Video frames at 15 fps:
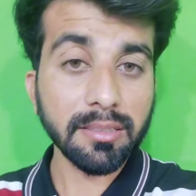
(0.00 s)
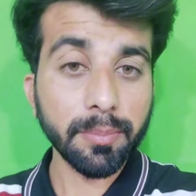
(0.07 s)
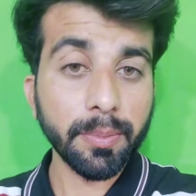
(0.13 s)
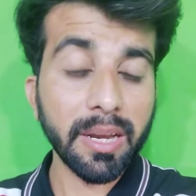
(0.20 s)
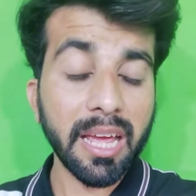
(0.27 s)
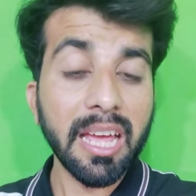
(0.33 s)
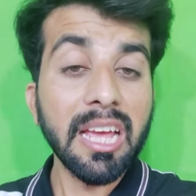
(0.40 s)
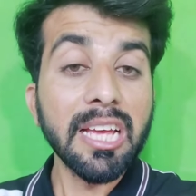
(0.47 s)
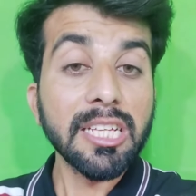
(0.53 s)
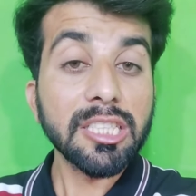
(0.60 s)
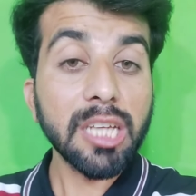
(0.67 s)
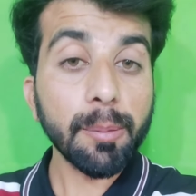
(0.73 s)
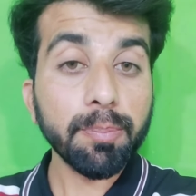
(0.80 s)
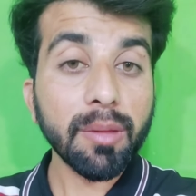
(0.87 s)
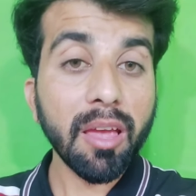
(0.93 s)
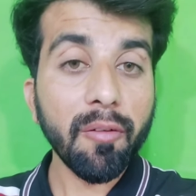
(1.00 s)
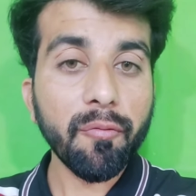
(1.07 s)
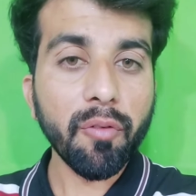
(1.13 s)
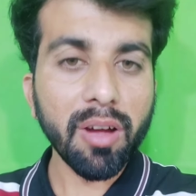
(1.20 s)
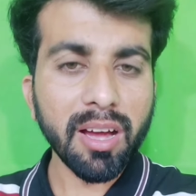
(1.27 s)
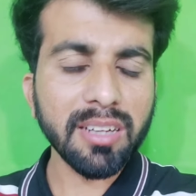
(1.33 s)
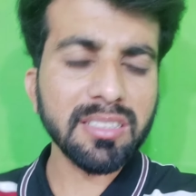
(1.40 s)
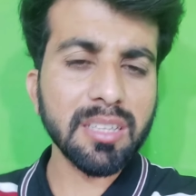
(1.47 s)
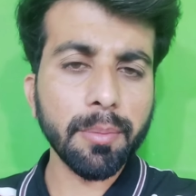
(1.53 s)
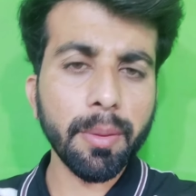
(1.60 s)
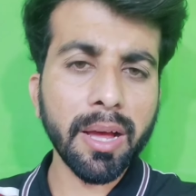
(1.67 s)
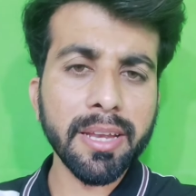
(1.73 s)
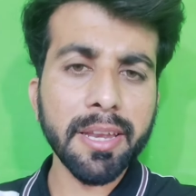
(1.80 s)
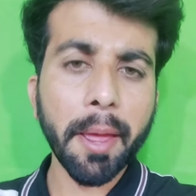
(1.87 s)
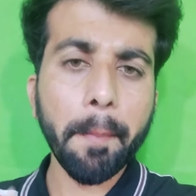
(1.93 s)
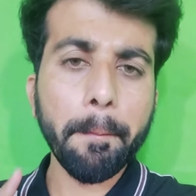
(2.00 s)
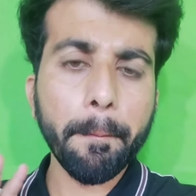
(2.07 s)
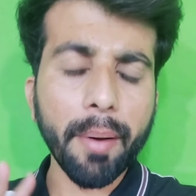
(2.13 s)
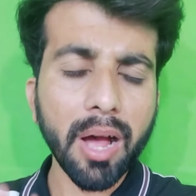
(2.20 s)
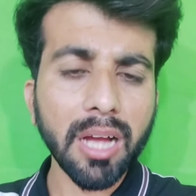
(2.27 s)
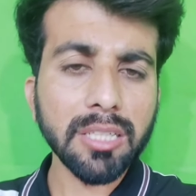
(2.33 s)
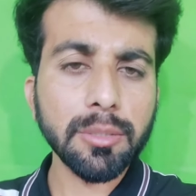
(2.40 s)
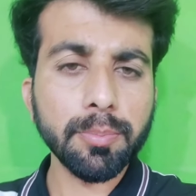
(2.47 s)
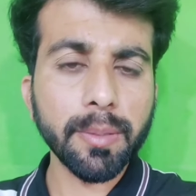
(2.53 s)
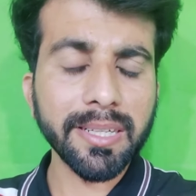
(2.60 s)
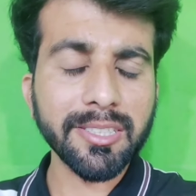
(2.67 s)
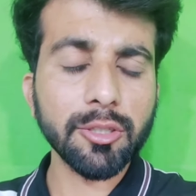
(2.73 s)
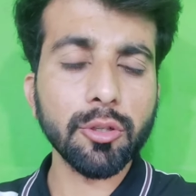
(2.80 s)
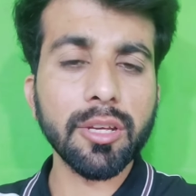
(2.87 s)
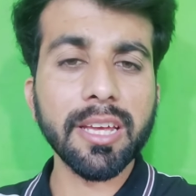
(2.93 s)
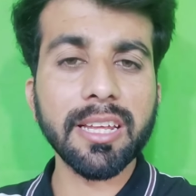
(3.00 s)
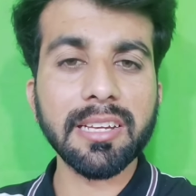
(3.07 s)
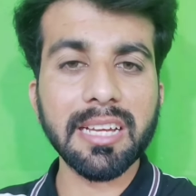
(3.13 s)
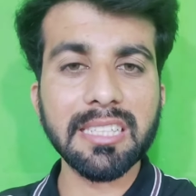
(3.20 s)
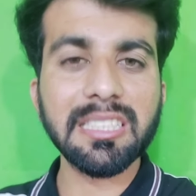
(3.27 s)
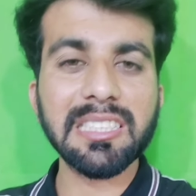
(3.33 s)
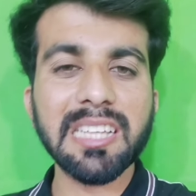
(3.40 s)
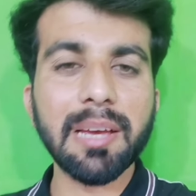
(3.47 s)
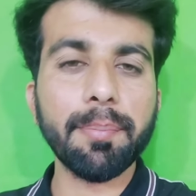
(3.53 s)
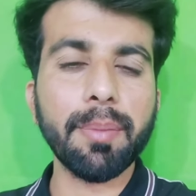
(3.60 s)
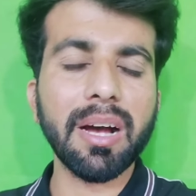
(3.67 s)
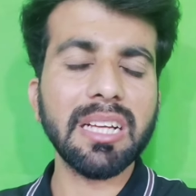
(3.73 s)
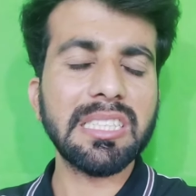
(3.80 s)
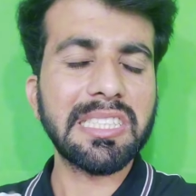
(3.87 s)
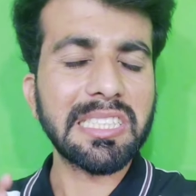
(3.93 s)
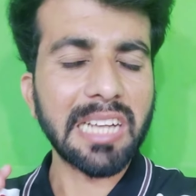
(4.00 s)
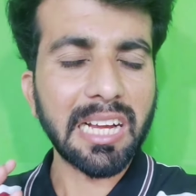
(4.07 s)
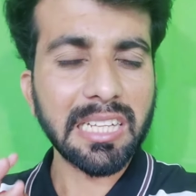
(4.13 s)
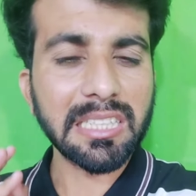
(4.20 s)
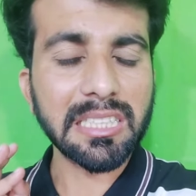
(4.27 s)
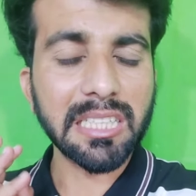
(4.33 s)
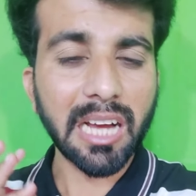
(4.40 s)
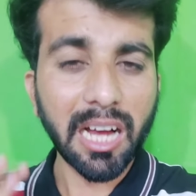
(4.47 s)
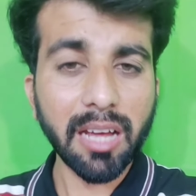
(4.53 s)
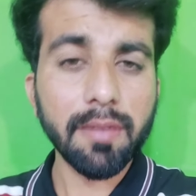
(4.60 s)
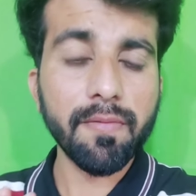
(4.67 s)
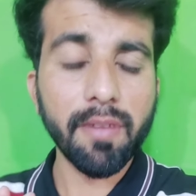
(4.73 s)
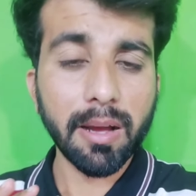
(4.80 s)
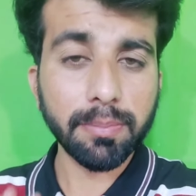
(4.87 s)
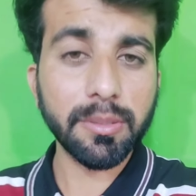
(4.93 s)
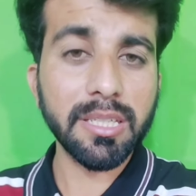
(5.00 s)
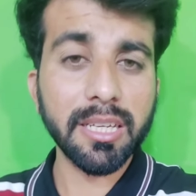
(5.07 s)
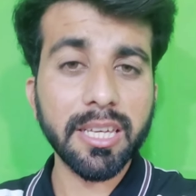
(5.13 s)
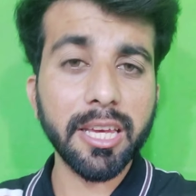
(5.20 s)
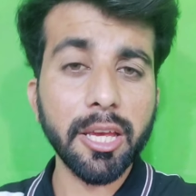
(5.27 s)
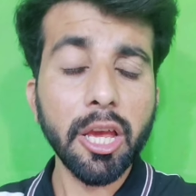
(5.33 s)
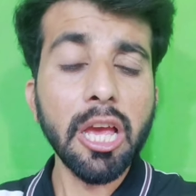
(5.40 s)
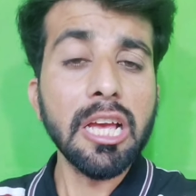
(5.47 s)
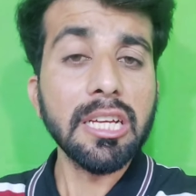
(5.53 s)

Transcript: रन बनाए जबकि फ़खर जमान ने पांच मैचों के रश के बाद शानदार वापसी की